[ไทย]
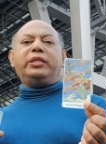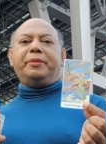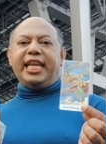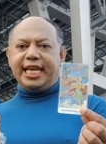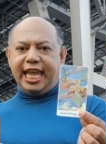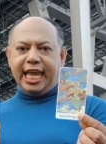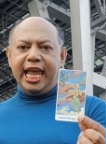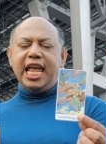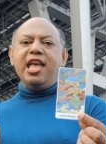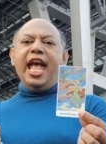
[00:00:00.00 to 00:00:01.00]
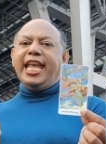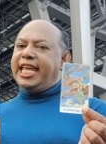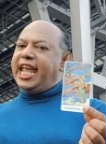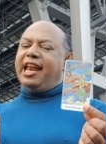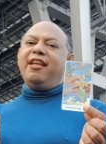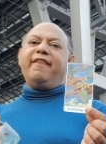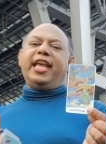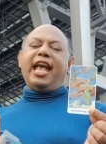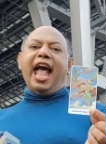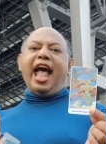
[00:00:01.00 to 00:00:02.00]
2567 นี้ให้เขียนเลย
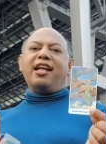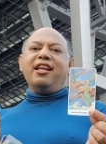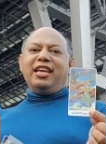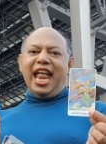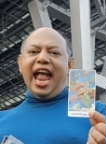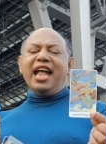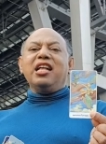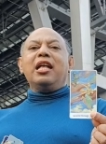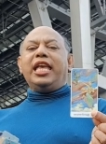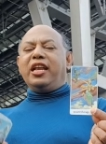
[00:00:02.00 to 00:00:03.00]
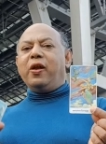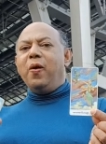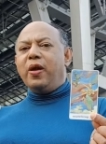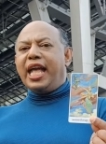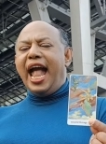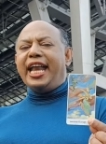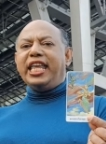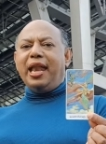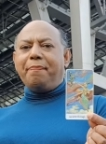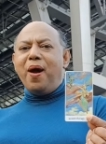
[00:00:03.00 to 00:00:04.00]
ค่ะนะขียนโครงการ
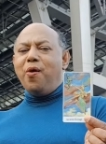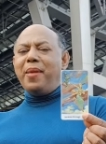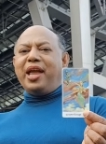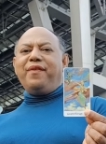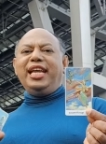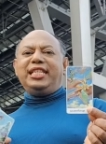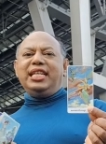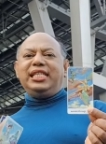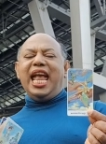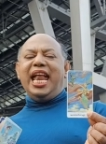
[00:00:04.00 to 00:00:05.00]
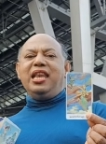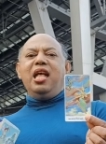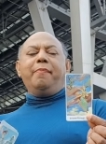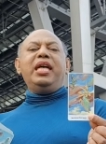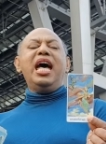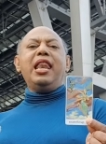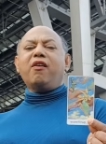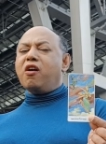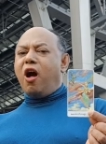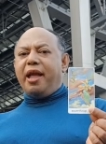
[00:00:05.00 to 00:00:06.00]
เขียนเป้าหมายไว้ชัดเจน เพื่อแล้ว
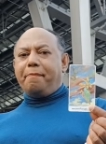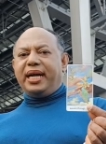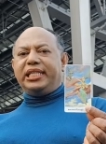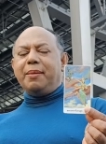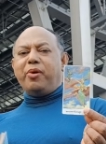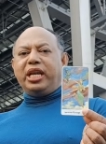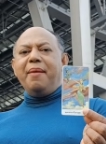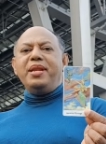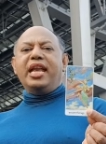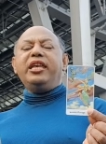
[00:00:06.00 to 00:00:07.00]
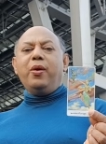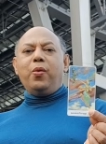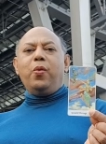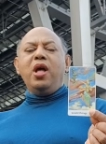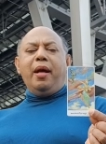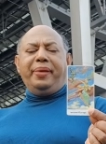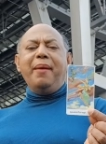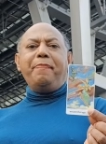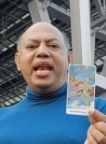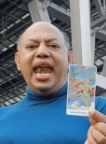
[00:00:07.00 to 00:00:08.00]
ก็คอยเปิดสมุดเล่มนั้นดู เพื่อ
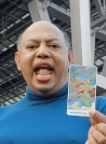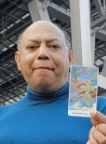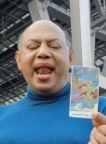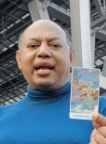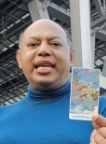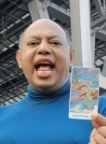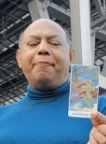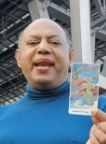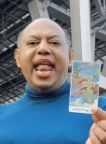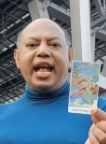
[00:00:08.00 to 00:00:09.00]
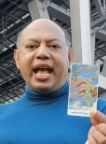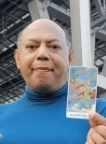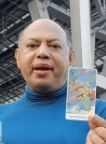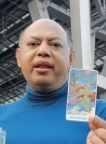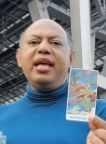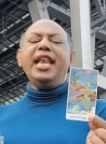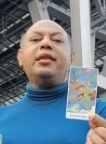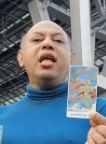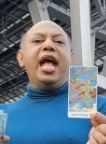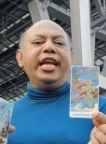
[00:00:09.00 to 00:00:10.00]
เป็นแรงผลักดันเป็นแรงขับเคลื่อน
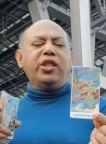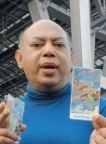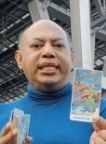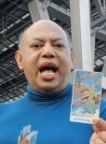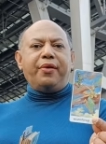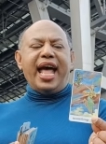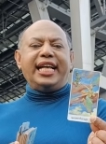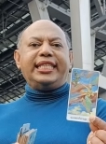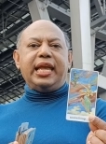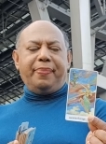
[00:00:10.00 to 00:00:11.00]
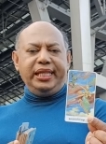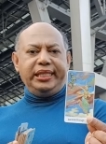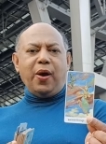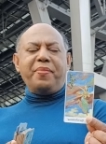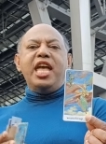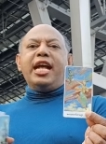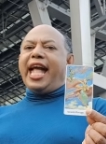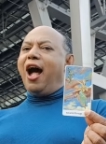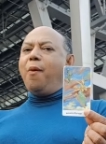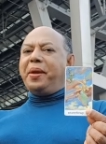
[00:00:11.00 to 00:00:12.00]
ให้ตัวชาวราศีพฤษภ
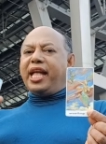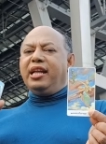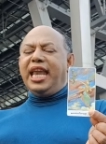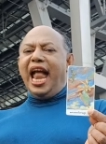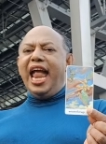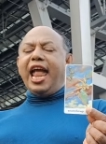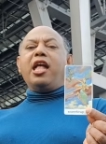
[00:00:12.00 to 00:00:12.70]
ก้าวไปข้างหน้า